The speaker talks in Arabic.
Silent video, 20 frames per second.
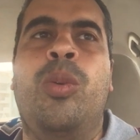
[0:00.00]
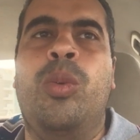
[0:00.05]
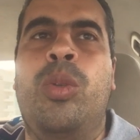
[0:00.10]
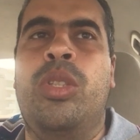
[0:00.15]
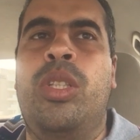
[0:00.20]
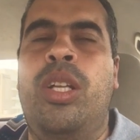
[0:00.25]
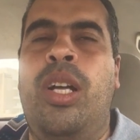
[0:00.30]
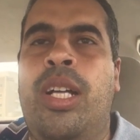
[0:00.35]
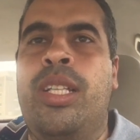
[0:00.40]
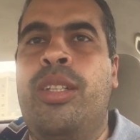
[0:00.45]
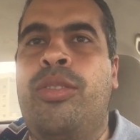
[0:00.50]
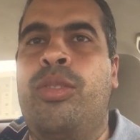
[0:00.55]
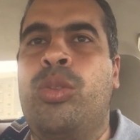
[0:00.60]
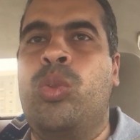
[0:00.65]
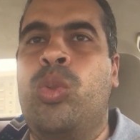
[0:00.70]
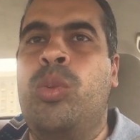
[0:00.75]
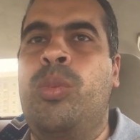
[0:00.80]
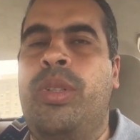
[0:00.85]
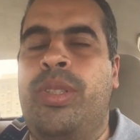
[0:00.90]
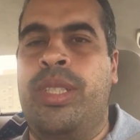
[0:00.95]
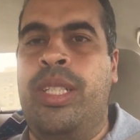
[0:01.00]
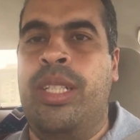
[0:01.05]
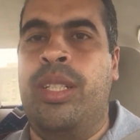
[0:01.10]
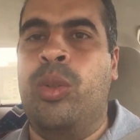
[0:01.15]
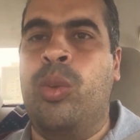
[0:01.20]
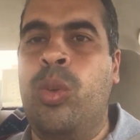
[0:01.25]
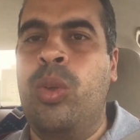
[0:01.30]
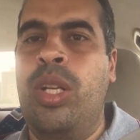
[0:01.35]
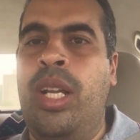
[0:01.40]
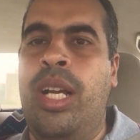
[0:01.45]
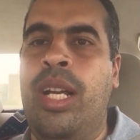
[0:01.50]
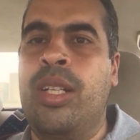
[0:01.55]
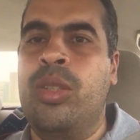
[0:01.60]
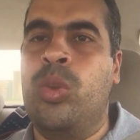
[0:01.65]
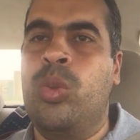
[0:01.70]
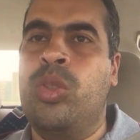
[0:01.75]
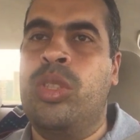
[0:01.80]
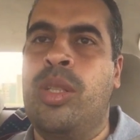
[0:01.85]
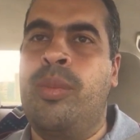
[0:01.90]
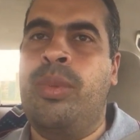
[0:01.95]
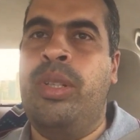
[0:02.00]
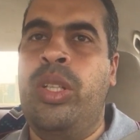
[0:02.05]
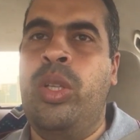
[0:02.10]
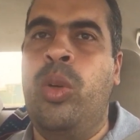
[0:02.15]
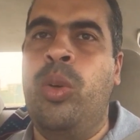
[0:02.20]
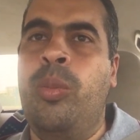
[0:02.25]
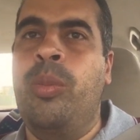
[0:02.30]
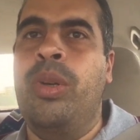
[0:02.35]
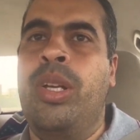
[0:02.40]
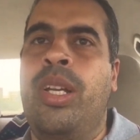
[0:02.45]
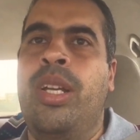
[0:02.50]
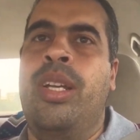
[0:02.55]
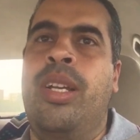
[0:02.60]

وده حدث الطوبه يعني كل حاجه تنسب ليهم